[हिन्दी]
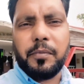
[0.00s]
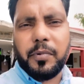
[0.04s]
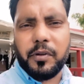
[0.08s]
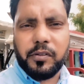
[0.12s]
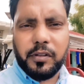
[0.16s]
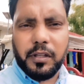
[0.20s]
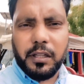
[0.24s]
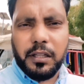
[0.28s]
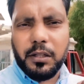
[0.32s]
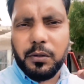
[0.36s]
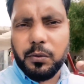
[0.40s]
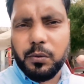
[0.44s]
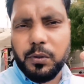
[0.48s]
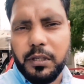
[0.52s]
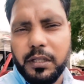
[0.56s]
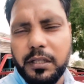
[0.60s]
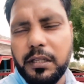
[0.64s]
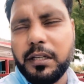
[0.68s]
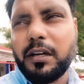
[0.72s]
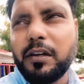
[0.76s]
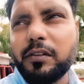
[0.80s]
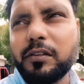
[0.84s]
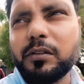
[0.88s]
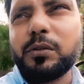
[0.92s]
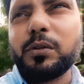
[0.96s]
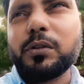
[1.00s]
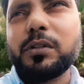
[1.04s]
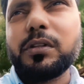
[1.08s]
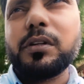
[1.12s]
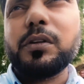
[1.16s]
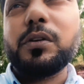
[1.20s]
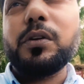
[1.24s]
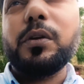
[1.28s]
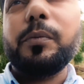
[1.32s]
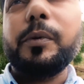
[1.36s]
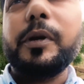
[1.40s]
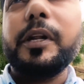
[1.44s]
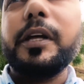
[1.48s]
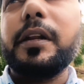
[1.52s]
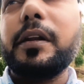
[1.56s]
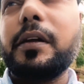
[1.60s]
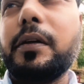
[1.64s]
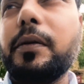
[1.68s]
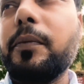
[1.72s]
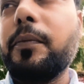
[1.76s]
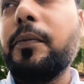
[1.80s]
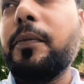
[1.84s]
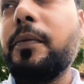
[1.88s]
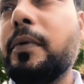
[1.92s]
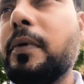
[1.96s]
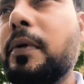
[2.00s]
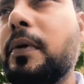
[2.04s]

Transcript: बस ज़्यादा दूर नहीं यहाँ से दो तीन किलोमीटर है